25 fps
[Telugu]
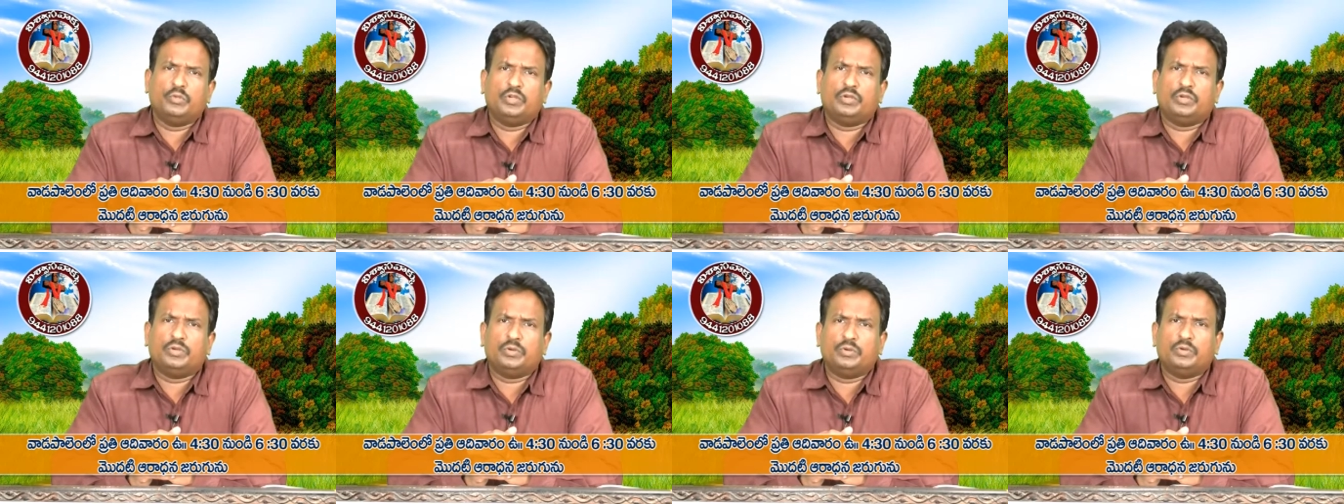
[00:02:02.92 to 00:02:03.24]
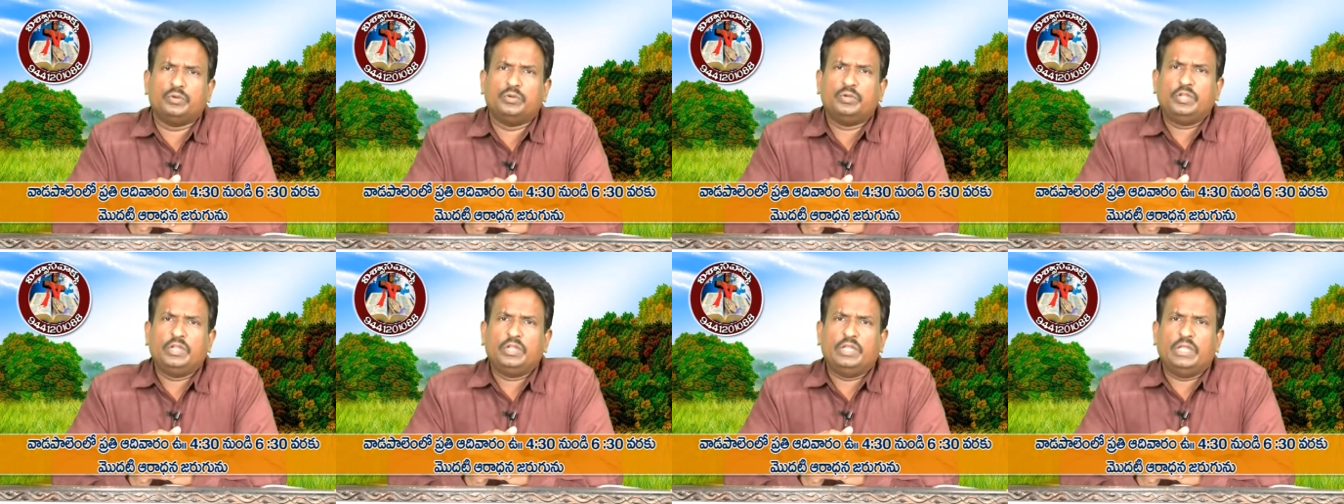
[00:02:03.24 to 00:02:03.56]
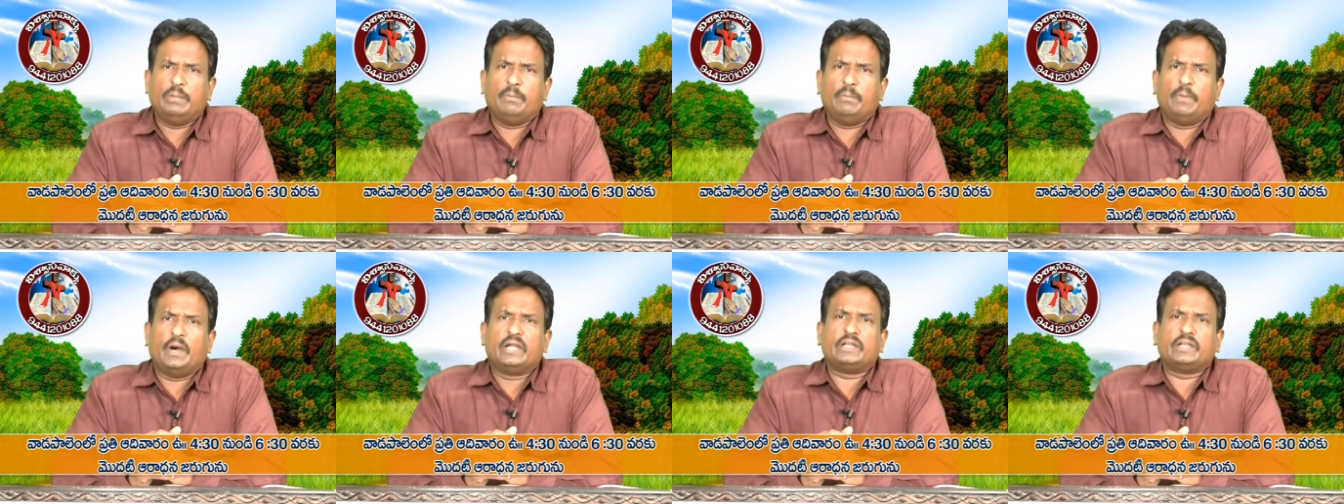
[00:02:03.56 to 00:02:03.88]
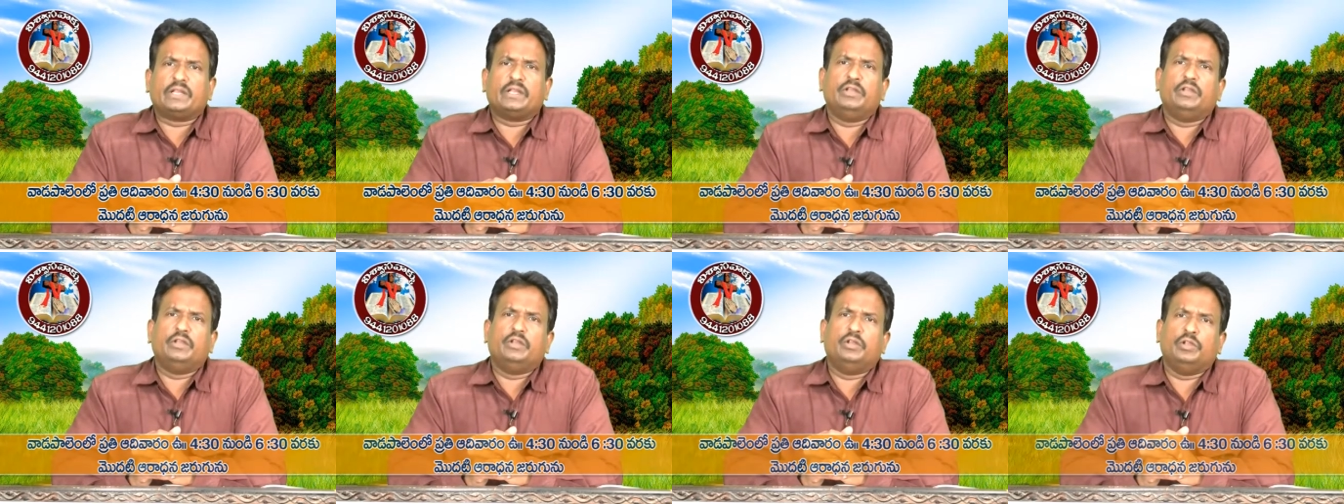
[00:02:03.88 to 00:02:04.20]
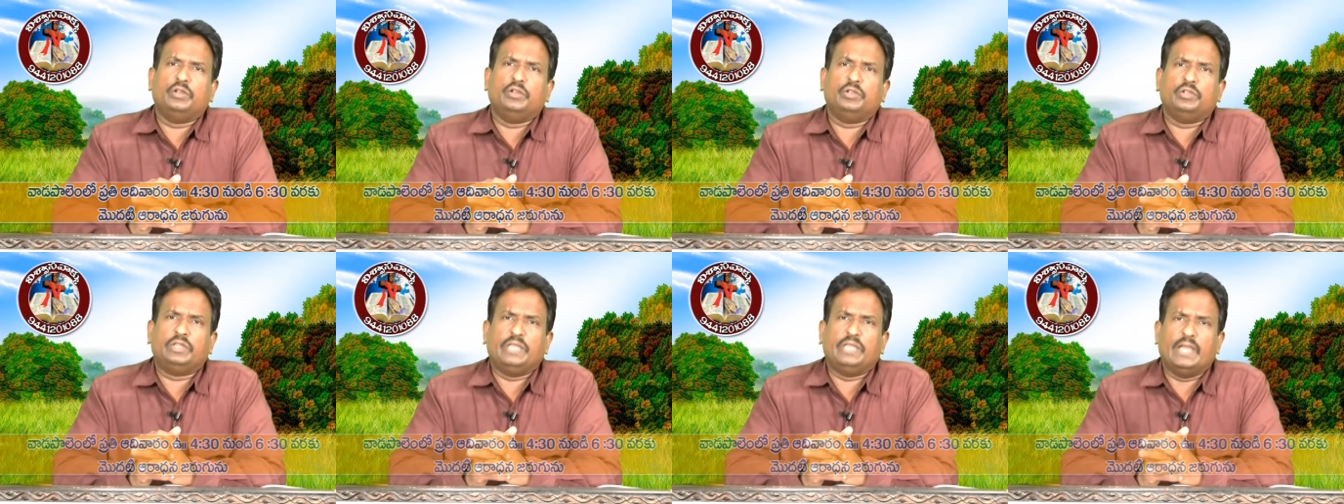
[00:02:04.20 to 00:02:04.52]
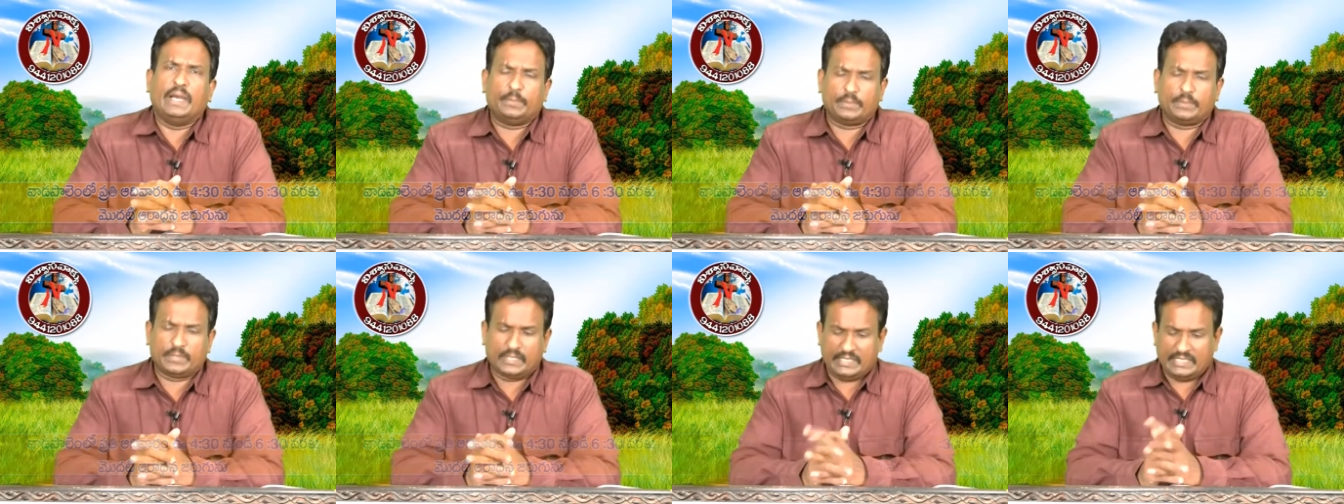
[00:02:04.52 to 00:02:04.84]
మీకు ఈ మాటని నేను
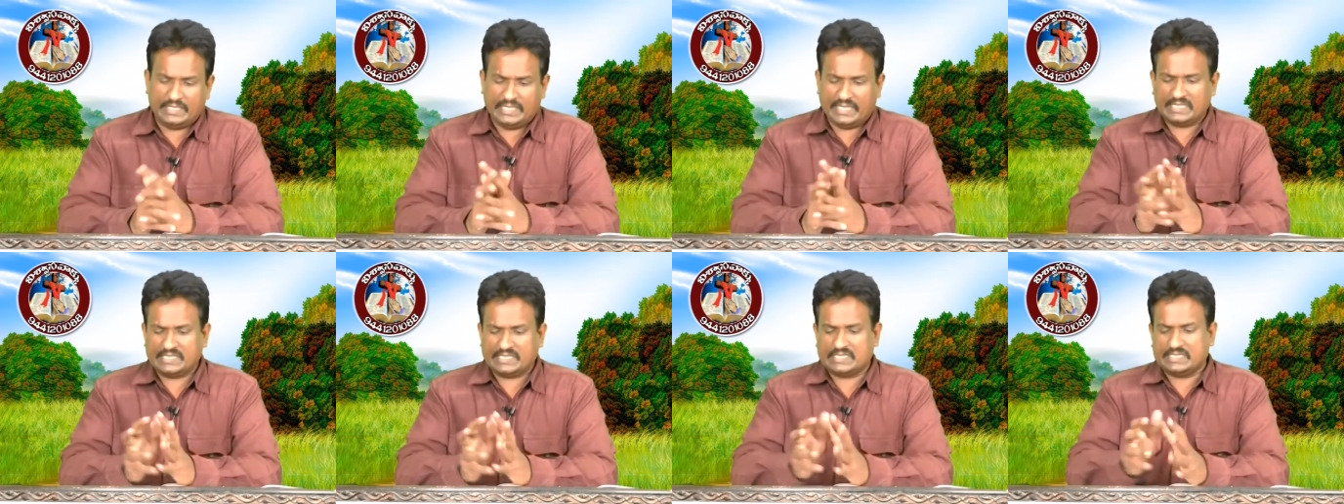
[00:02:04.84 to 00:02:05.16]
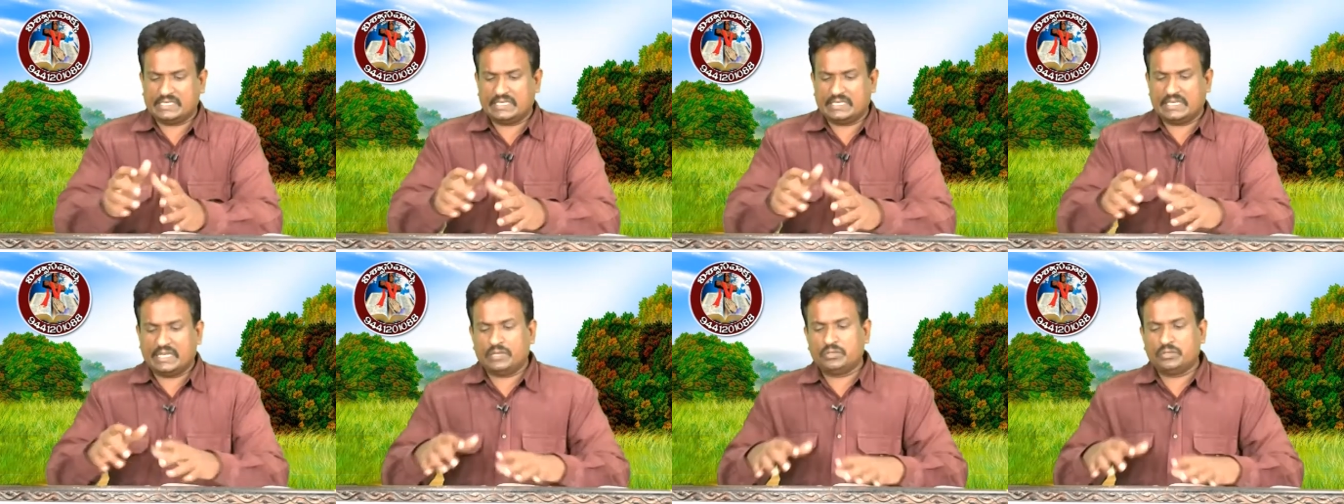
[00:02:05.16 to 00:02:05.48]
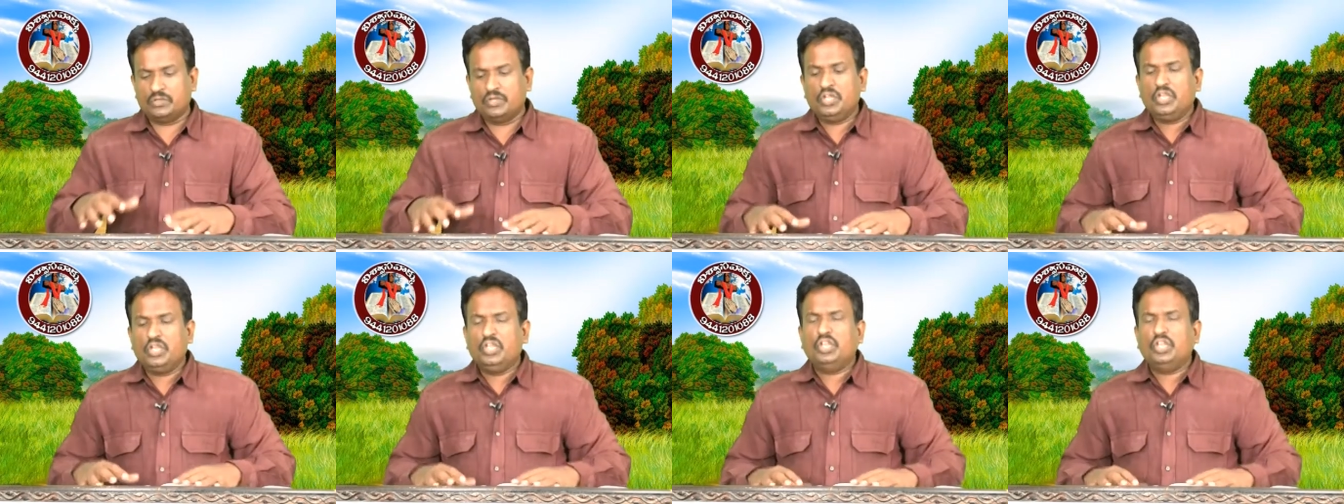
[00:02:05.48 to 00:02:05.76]
జ్ఞాపకం చేస్తున్నాను